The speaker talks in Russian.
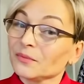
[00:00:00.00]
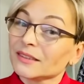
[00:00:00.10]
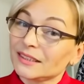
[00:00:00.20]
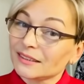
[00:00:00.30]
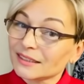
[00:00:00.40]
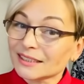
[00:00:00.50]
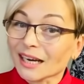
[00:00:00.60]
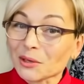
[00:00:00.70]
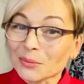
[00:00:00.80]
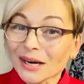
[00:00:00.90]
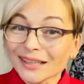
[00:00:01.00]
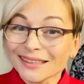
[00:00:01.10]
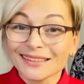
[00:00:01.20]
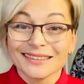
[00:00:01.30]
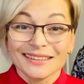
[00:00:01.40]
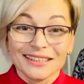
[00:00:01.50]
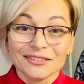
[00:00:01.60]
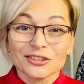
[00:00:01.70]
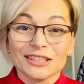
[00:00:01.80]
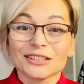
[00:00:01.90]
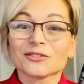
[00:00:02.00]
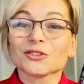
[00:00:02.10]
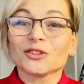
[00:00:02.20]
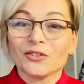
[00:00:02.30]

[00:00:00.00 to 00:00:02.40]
делать карманы и вот этот вот